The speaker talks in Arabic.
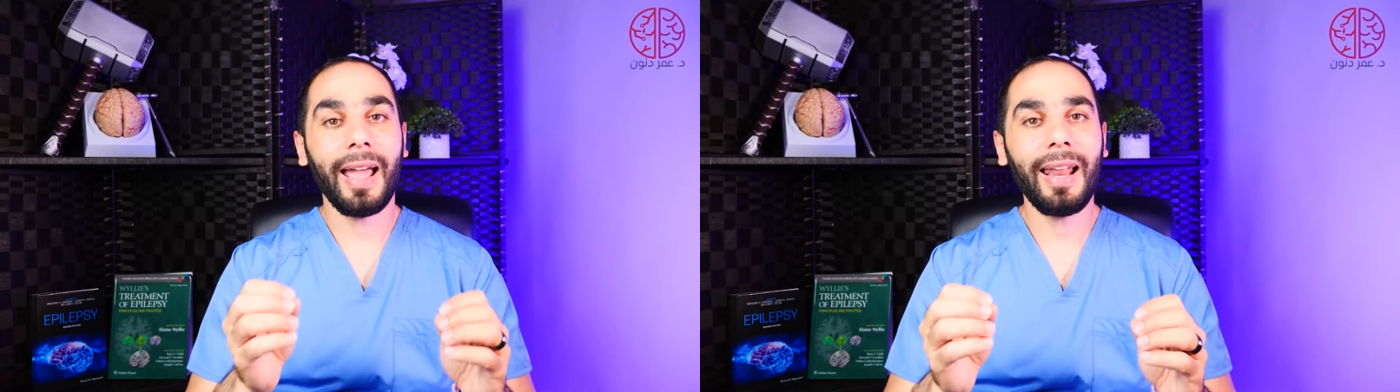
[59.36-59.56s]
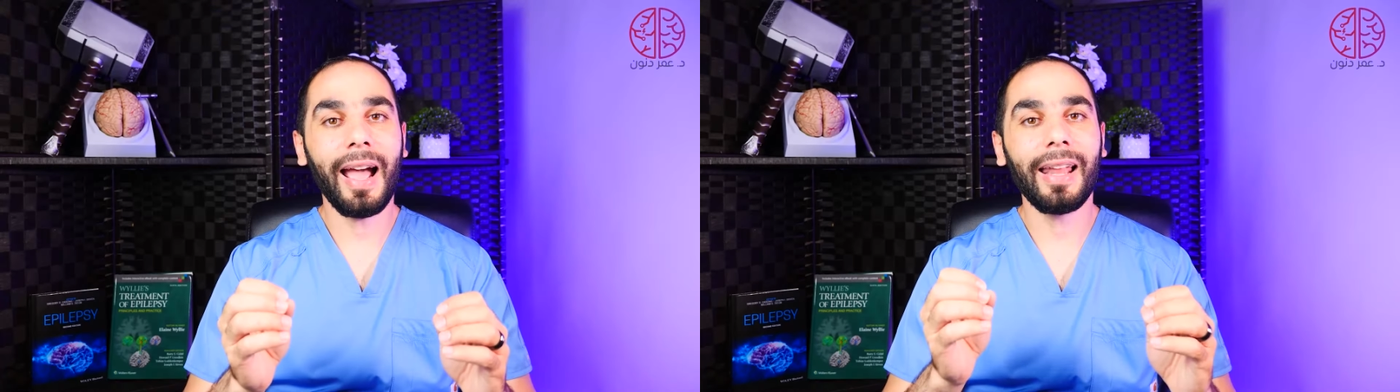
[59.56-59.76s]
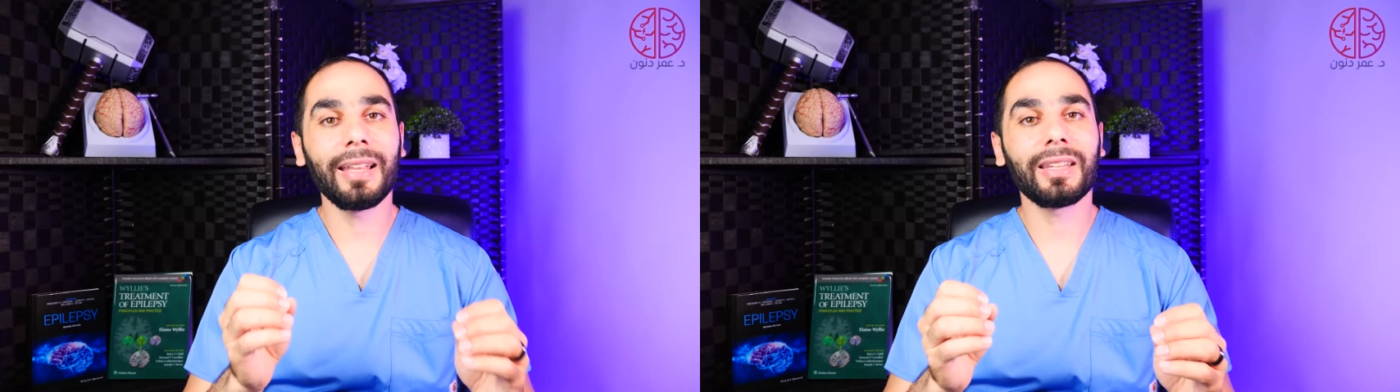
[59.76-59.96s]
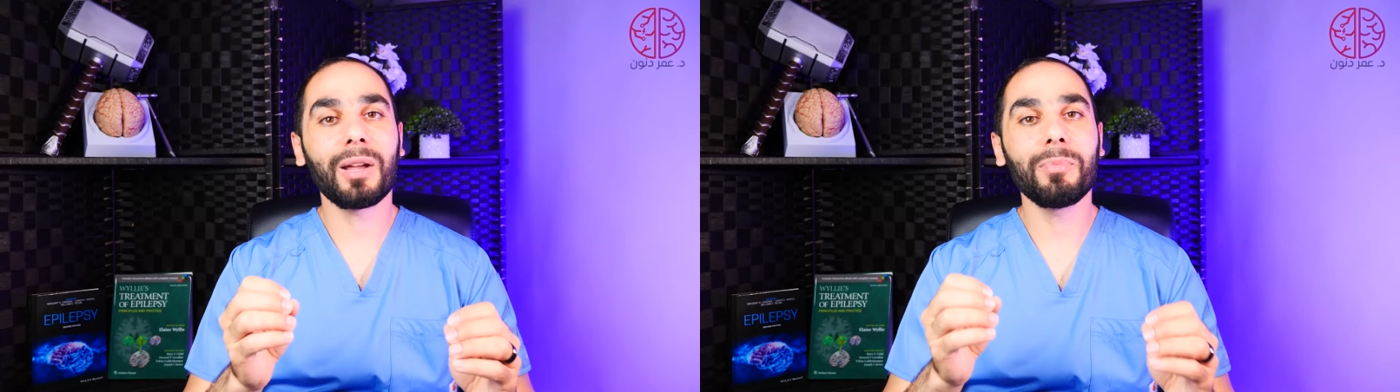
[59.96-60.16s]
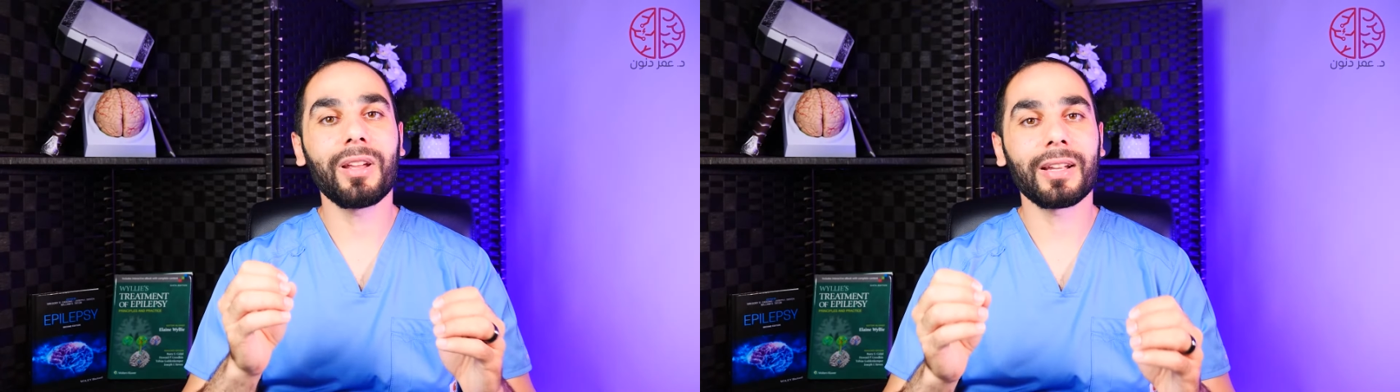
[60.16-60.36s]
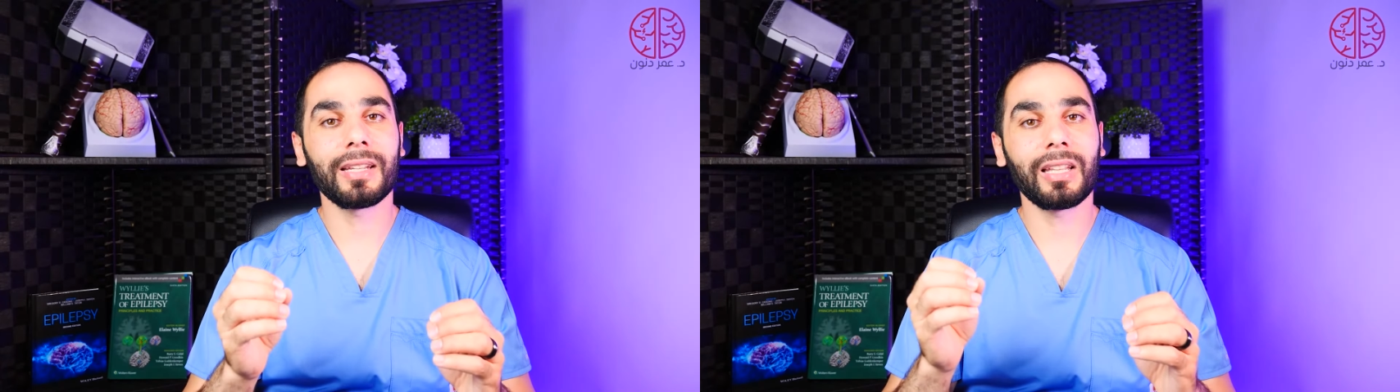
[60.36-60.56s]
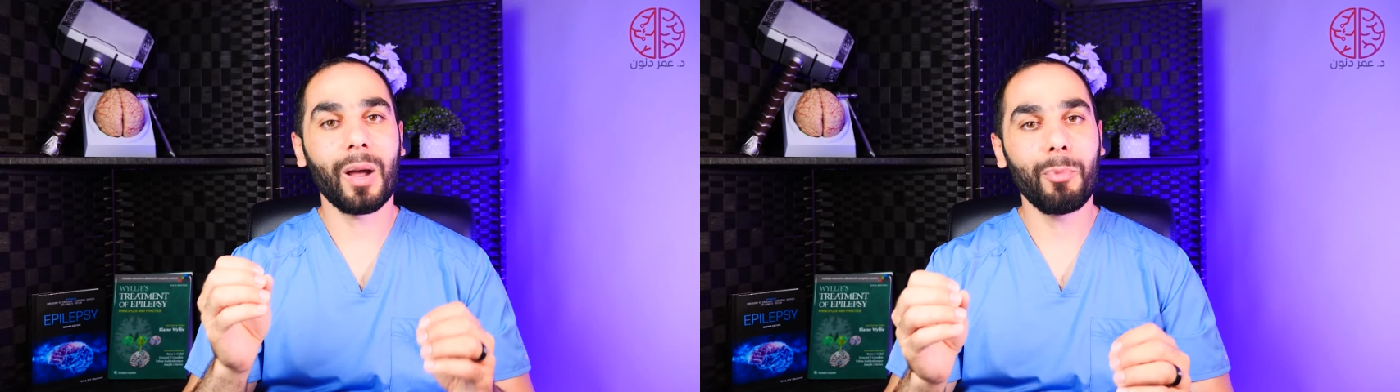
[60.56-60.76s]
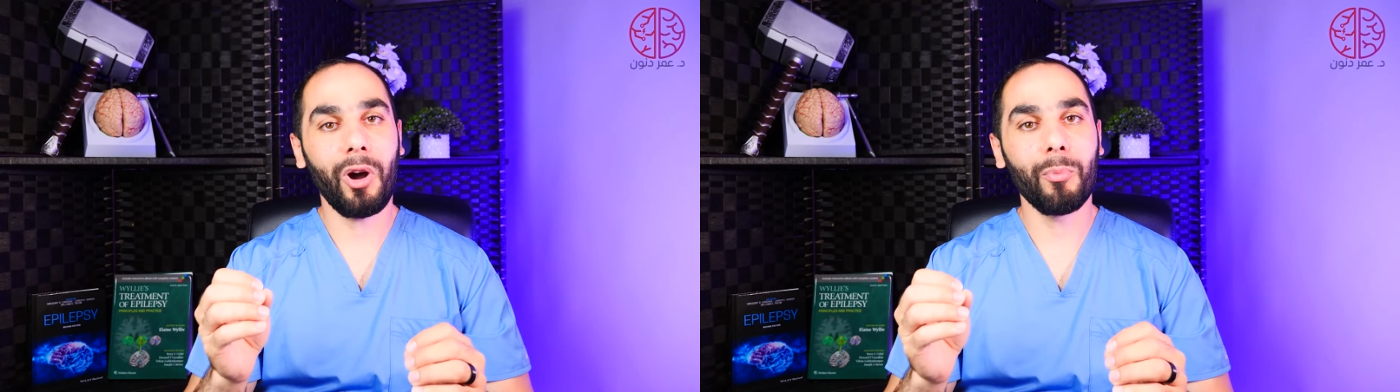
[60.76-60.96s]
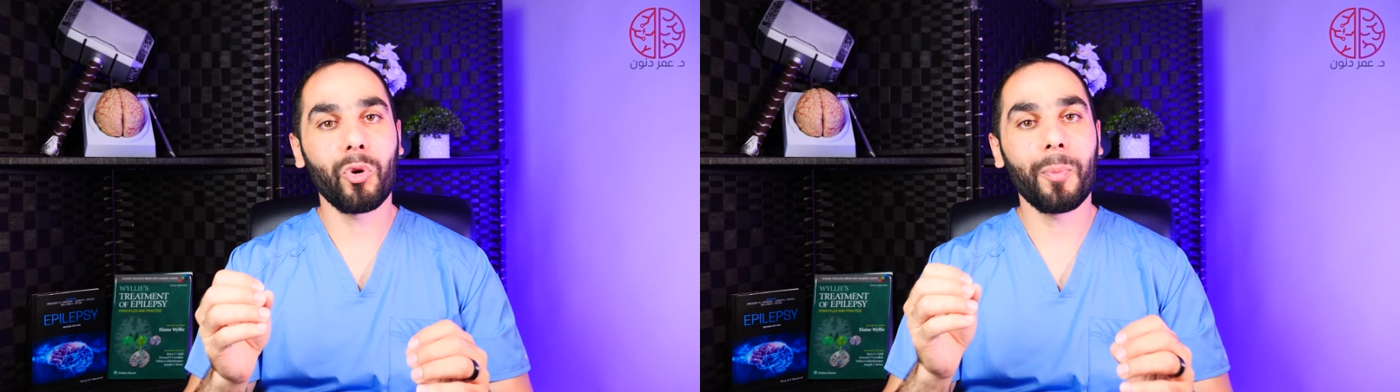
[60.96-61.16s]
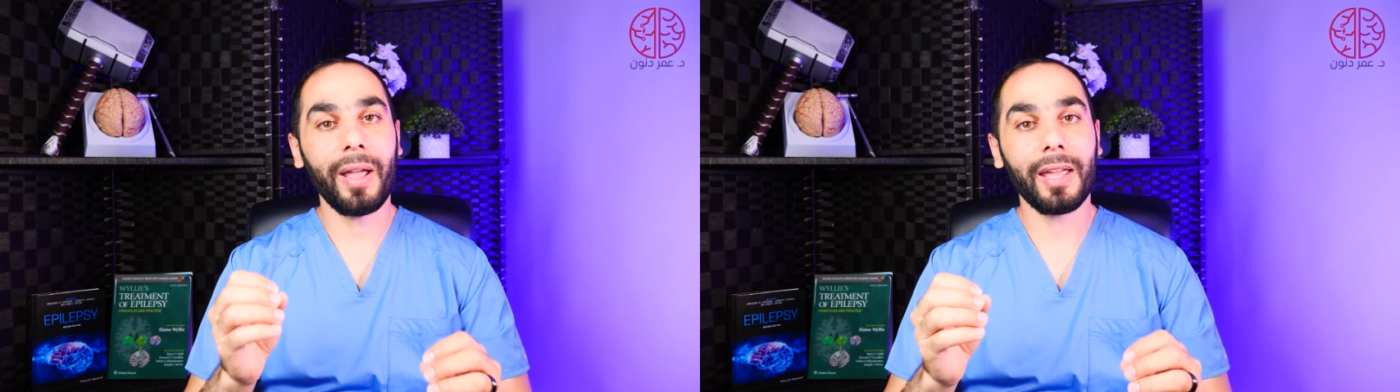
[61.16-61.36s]
هاي الحالة تم دراستها
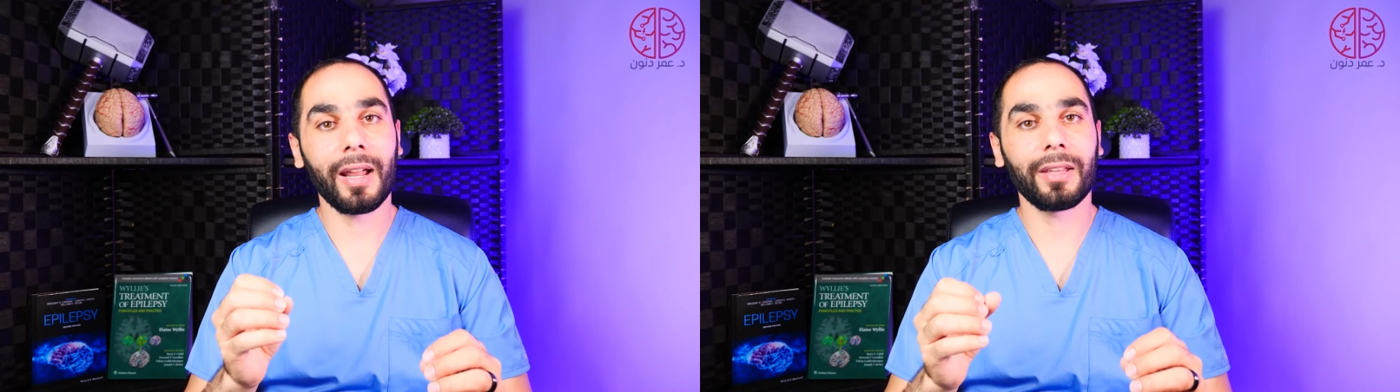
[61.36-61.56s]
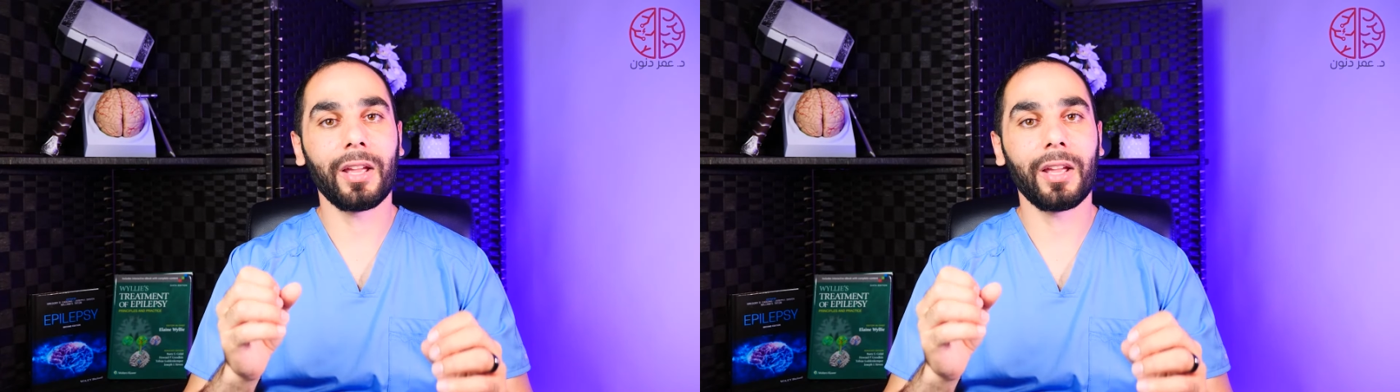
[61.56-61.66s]
بعمق وبينت